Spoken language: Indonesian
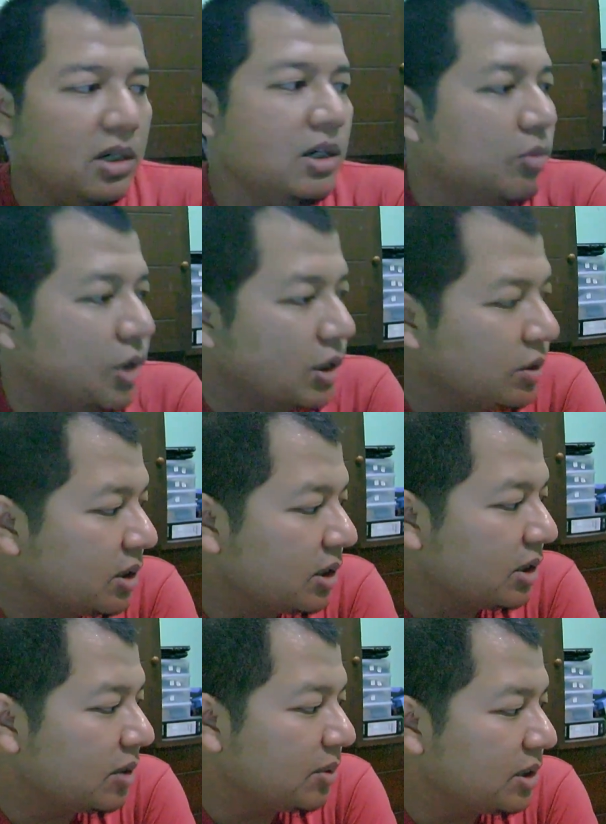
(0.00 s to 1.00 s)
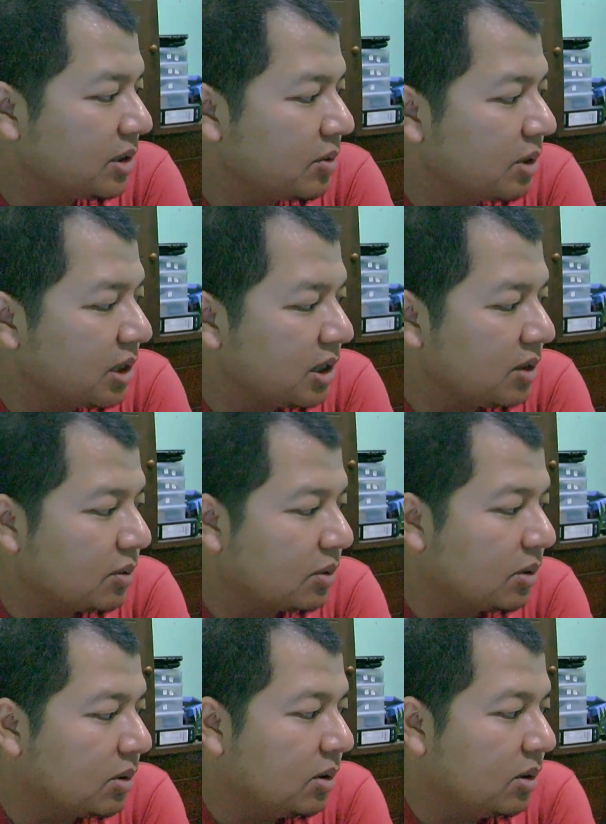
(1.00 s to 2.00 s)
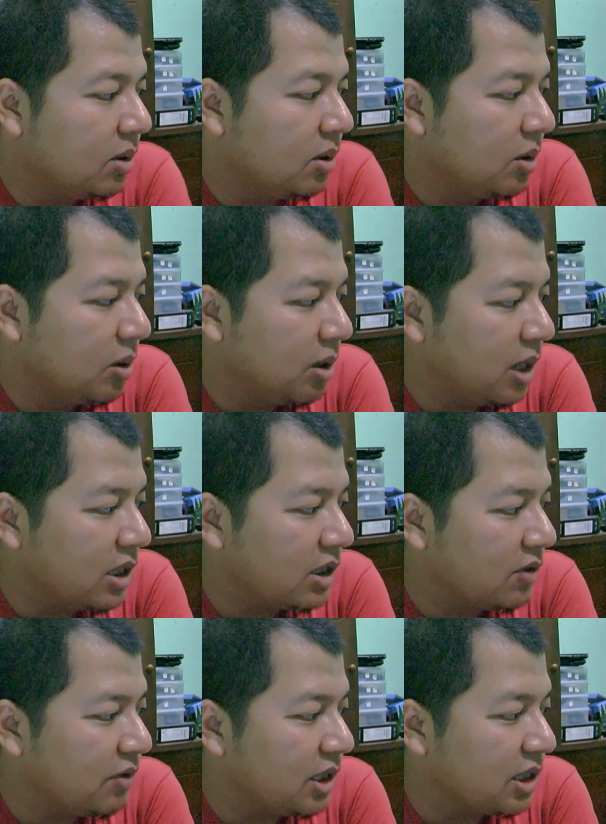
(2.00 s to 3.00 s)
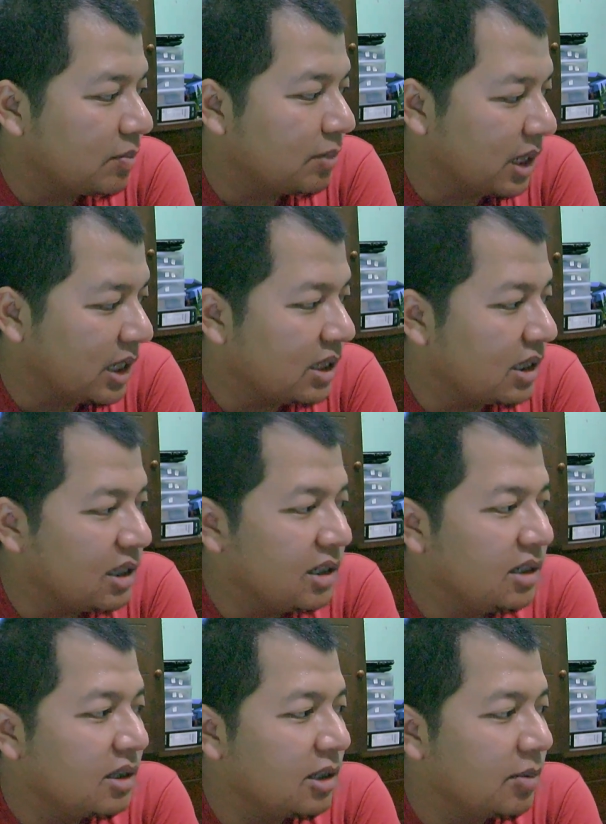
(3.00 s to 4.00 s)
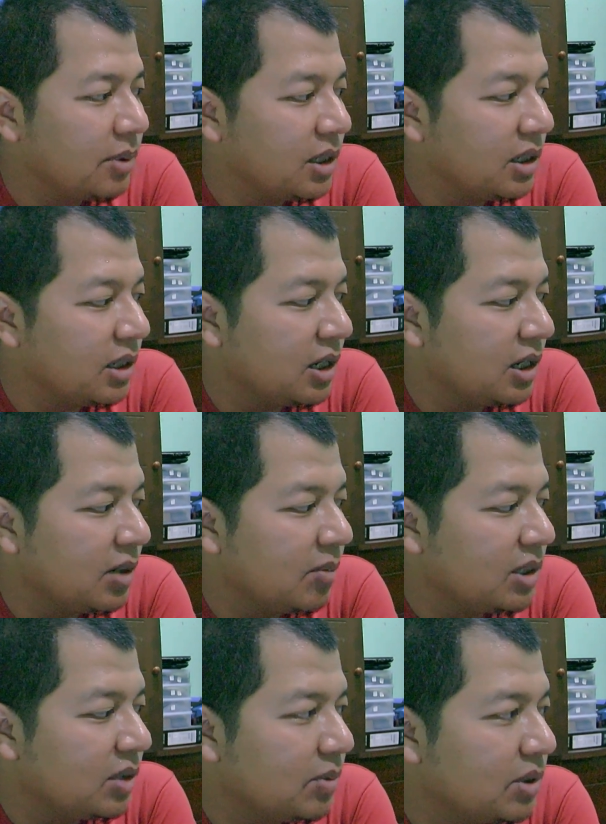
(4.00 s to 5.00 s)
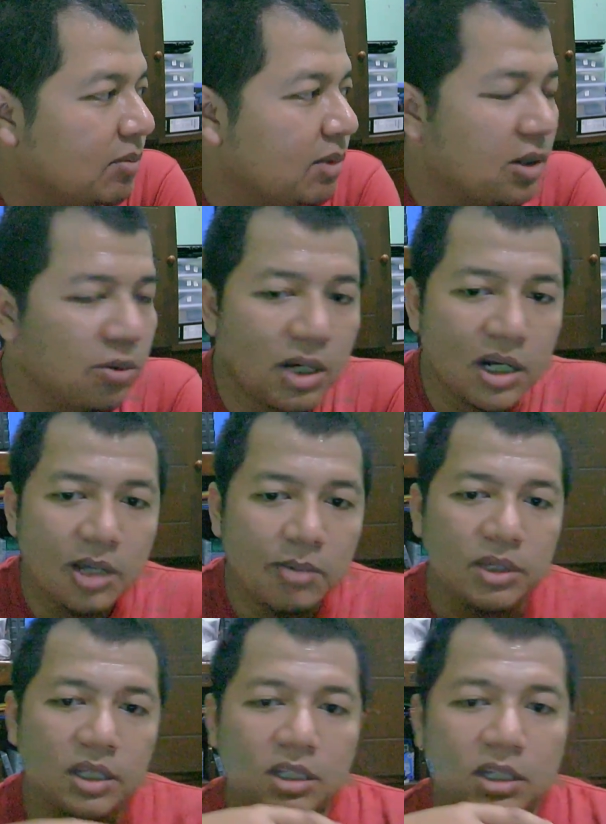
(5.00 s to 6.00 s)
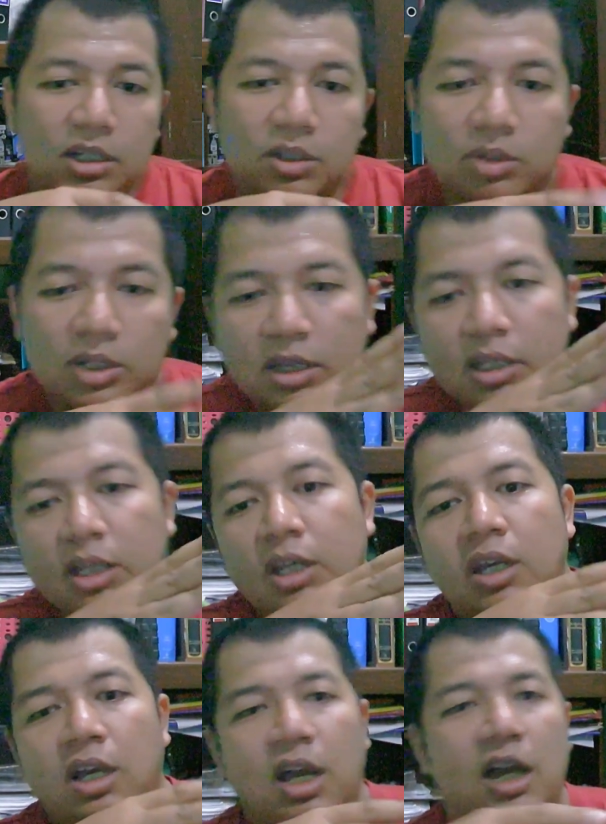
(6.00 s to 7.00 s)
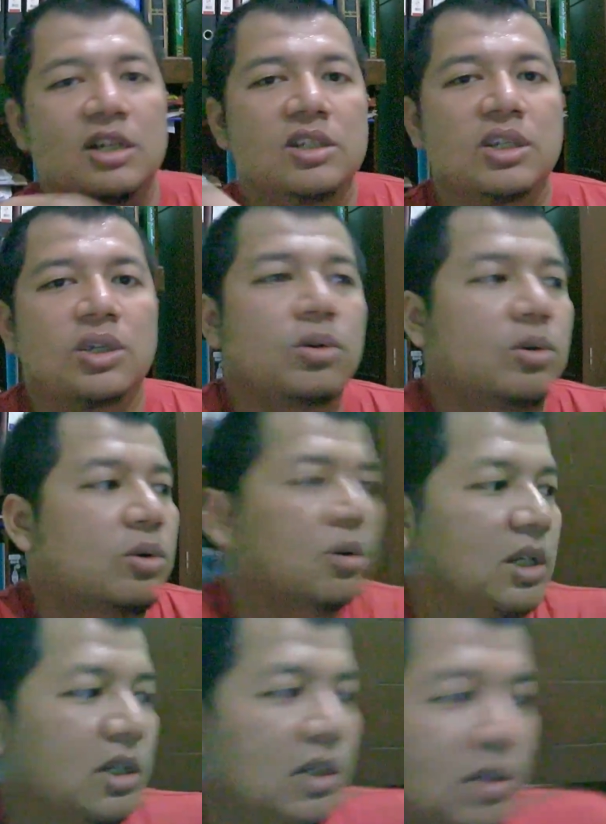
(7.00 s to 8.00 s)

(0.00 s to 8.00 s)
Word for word: ya mungkin sudah tidak bisa digunakan untuk aktivitas berat ya tapi Anda masih bisa melakukan upgrade ke unit Axio ini